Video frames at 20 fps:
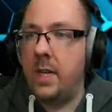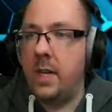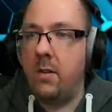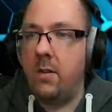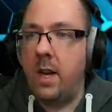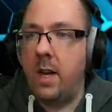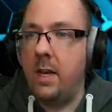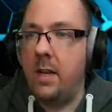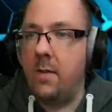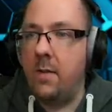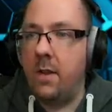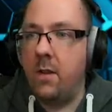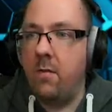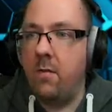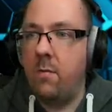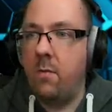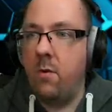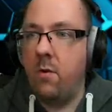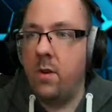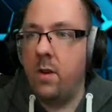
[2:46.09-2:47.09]
Also alles, was auf dem
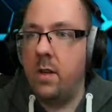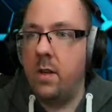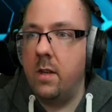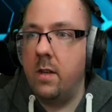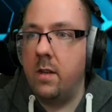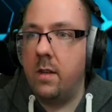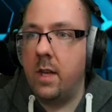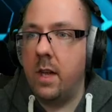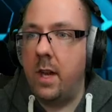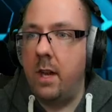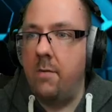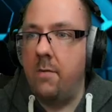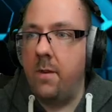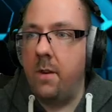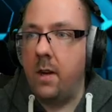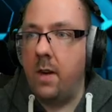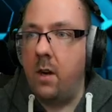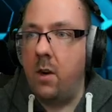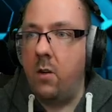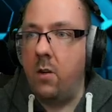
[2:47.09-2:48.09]
Boden ist,
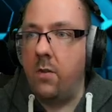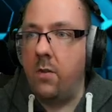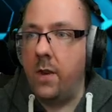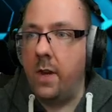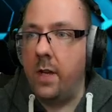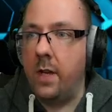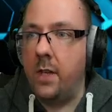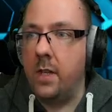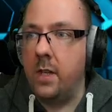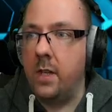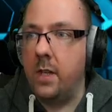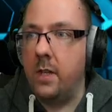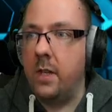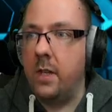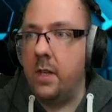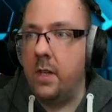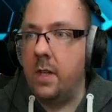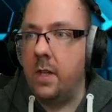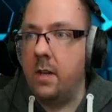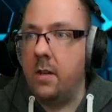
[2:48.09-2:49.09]
einfach ausweichen. Dann
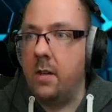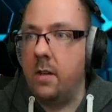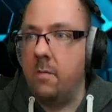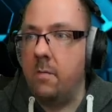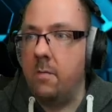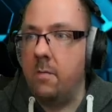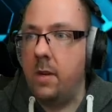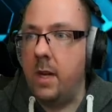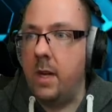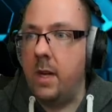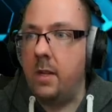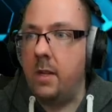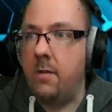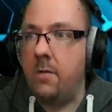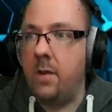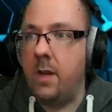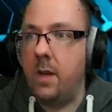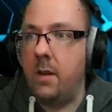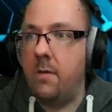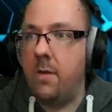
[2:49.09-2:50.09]
seid ihr äh, relativ
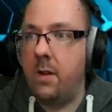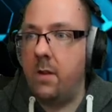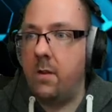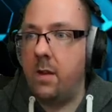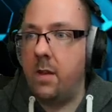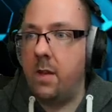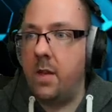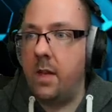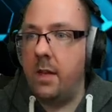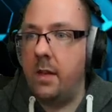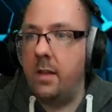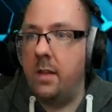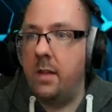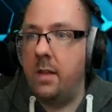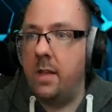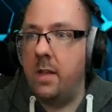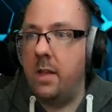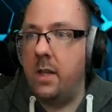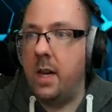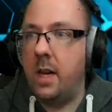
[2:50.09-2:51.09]
safe. Ansonsten lasst sie
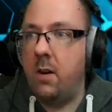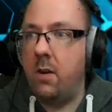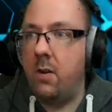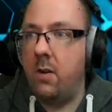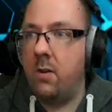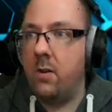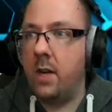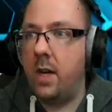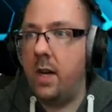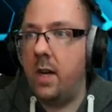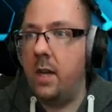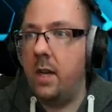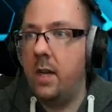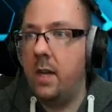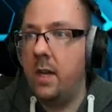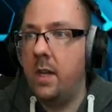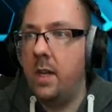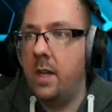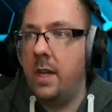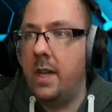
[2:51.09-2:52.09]
nicht nah an euch ran.
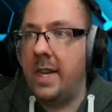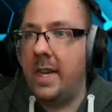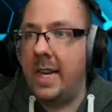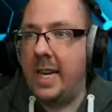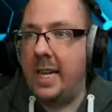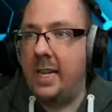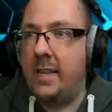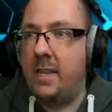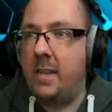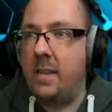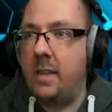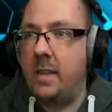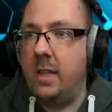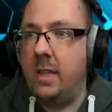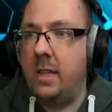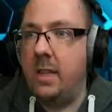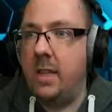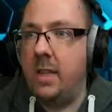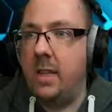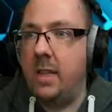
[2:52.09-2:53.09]
Rennt
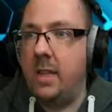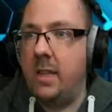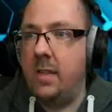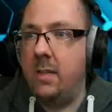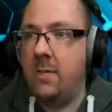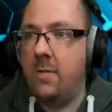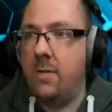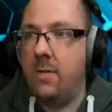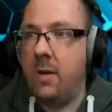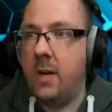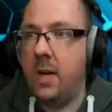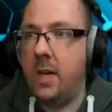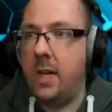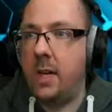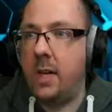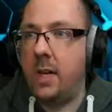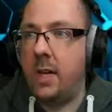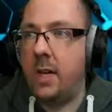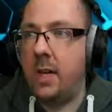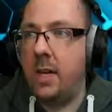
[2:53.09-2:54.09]
nicht in diese
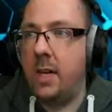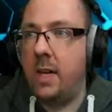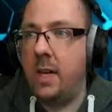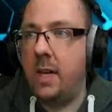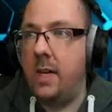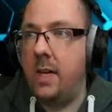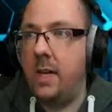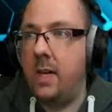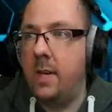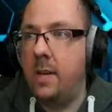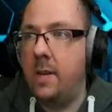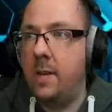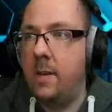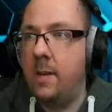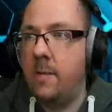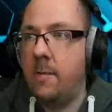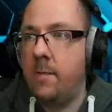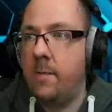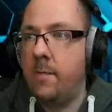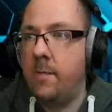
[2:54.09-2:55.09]
Feuerattacken rein.
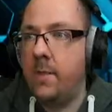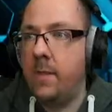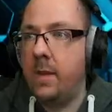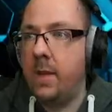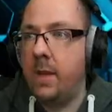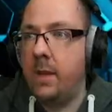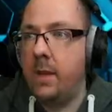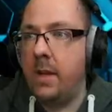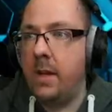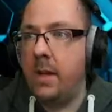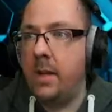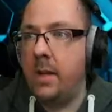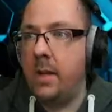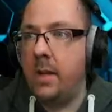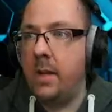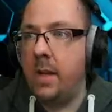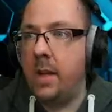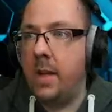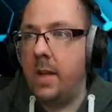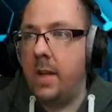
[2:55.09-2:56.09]
Dann seid ihr
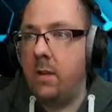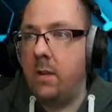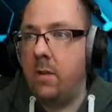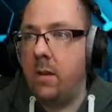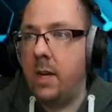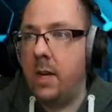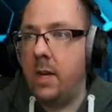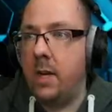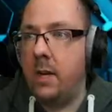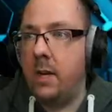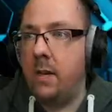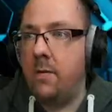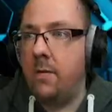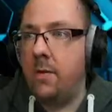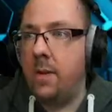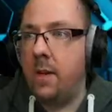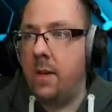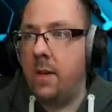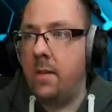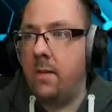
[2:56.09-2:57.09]
da eigentlich auch relativ
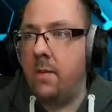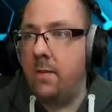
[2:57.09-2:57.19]
safe.